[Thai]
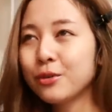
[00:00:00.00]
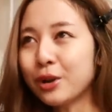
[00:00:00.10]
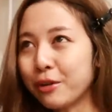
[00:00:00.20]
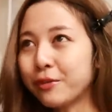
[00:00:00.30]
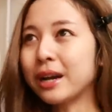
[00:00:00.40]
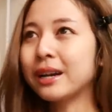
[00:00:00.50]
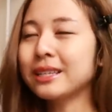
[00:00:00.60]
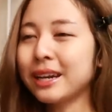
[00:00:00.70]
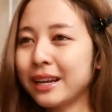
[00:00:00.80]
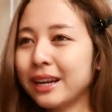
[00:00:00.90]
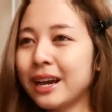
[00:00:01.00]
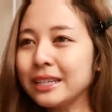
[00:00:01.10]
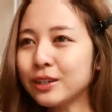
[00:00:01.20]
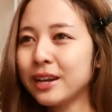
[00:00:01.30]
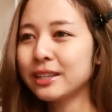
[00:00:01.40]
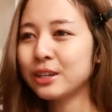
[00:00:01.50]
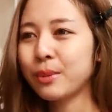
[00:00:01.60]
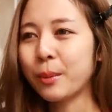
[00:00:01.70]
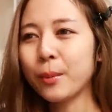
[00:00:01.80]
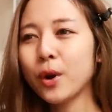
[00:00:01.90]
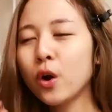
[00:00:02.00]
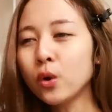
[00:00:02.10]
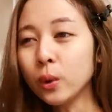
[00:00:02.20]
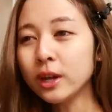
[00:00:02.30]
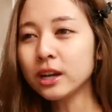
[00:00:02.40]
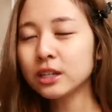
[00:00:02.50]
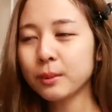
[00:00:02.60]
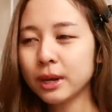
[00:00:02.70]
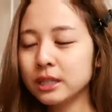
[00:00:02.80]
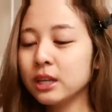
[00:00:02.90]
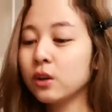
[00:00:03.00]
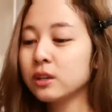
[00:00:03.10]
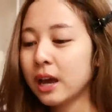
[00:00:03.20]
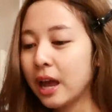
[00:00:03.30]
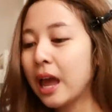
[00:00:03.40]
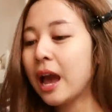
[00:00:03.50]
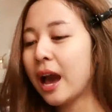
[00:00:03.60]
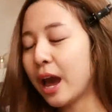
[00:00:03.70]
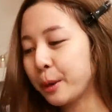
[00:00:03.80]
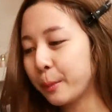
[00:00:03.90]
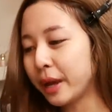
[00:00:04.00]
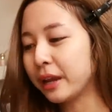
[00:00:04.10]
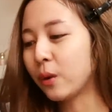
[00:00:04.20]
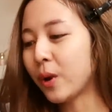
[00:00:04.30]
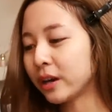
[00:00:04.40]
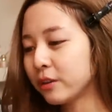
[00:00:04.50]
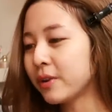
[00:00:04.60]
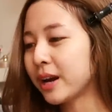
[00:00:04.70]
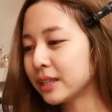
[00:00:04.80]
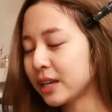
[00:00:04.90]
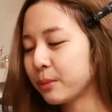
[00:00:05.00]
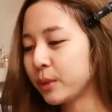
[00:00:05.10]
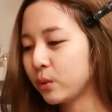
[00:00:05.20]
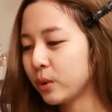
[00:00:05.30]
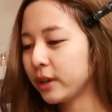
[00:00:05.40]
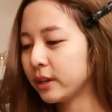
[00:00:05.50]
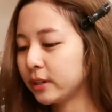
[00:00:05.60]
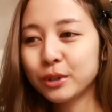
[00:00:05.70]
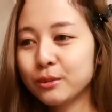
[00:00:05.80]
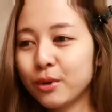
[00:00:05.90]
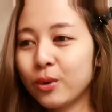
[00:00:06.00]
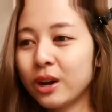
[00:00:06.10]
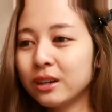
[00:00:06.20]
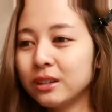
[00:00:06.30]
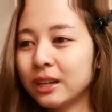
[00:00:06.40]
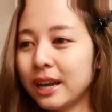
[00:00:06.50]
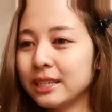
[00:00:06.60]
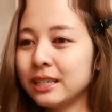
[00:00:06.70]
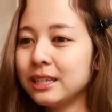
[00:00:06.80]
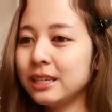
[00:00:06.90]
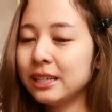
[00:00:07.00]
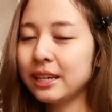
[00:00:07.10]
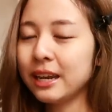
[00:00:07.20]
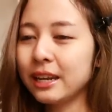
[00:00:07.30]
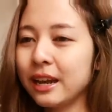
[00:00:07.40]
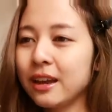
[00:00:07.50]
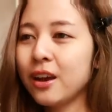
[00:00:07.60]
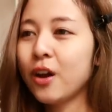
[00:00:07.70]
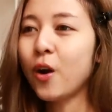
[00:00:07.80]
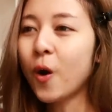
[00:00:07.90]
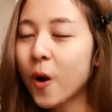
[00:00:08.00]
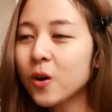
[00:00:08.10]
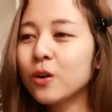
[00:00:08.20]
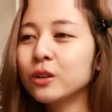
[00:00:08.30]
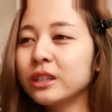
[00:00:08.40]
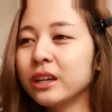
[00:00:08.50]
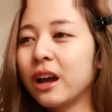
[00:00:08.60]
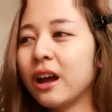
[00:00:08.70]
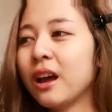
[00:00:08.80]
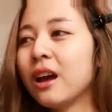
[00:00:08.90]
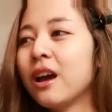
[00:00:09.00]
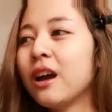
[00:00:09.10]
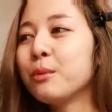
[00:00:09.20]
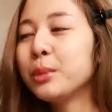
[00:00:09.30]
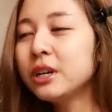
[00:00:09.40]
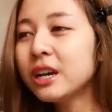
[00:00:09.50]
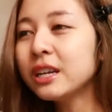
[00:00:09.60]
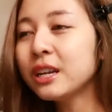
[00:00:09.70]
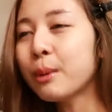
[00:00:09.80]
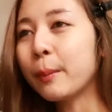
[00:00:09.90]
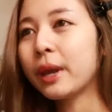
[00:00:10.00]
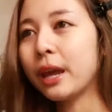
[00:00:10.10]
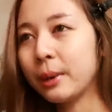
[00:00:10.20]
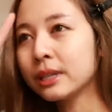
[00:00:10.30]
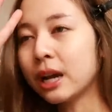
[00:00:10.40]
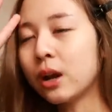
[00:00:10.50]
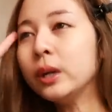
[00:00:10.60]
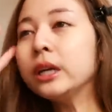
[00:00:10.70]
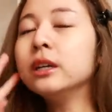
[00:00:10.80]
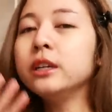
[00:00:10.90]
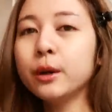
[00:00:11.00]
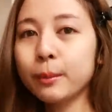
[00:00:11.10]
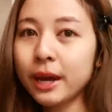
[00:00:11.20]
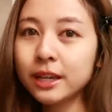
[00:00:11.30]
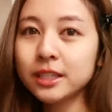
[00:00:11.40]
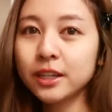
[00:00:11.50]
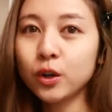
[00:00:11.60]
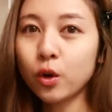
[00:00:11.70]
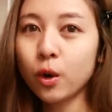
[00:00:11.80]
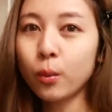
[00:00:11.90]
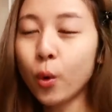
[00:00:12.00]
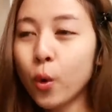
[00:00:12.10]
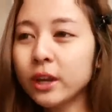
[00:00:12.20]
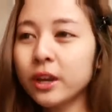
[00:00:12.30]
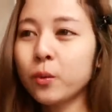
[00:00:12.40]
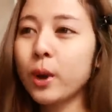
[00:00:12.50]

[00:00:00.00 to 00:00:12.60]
เวลาฟังอาจารย์ในคลาสก็อาจจะแบบไม่ค่อยรู้เรื่องใช่ป่ะจริงก็จะอ่านไประหว่างที่ฟังอาจารย์ไปด้วยเขาจะบอกว่าคือคลาสที่จริงเรียนน่ะห้องของจริงอ่ะเพื่อนที่แบบเก่งภาษาเกาหลีคือเยอะมากจริงแล้วก็พูดกัน